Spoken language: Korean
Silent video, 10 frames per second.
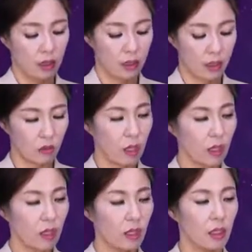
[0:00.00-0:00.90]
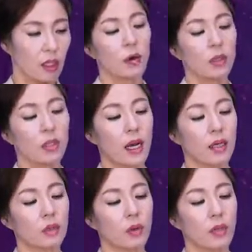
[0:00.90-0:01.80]
자, 우리
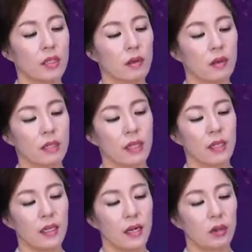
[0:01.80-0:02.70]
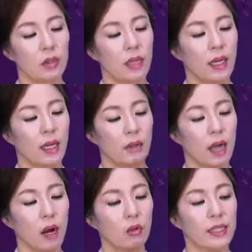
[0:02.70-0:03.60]
아울타를 통해서 어센딩 아울타에 우리
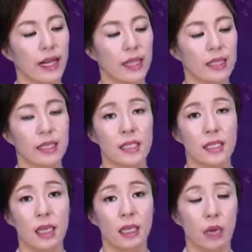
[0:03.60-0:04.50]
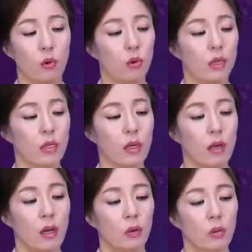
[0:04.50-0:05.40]
아올틱 아치가 나오고 있죠.
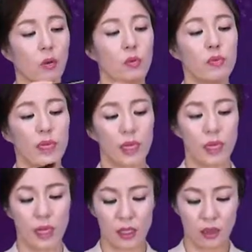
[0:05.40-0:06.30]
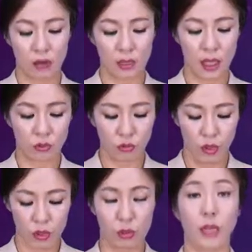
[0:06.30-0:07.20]
우리 이 부분에 대한 영상
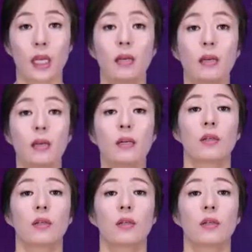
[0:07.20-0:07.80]
구현을 할게요.